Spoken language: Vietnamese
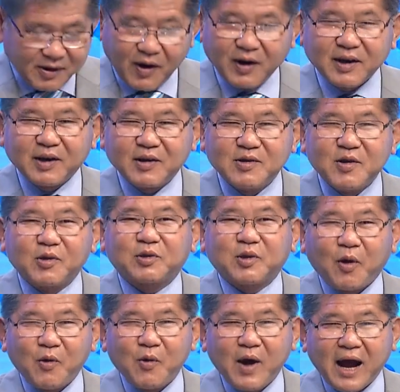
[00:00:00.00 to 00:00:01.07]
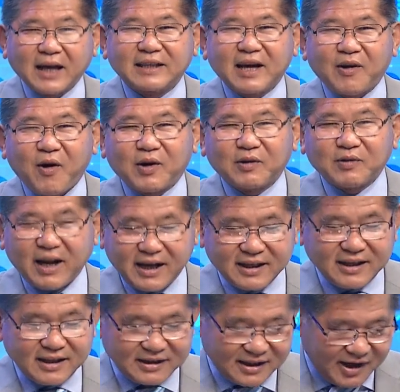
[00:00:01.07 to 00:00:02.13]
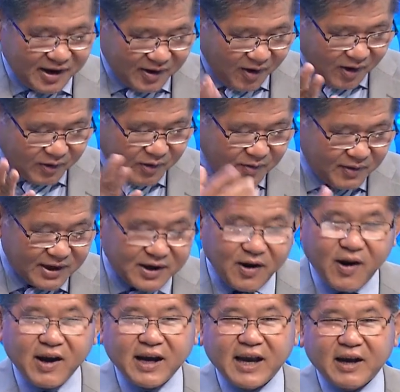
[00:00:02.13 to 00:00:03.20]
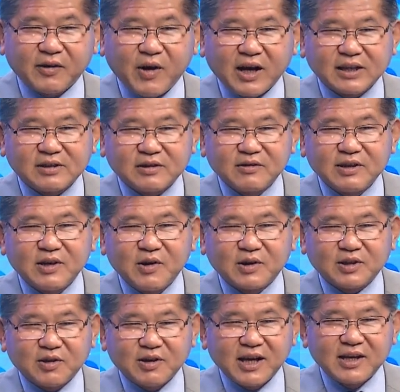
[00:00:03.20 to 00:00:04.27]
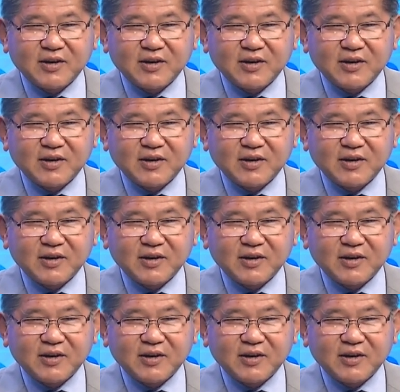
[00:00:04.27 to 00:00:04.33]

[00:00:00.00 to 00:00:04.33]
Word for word: đòi nhốt tù hai cha con này thì để coi quý vị coi nghe cái đoạn video sau đây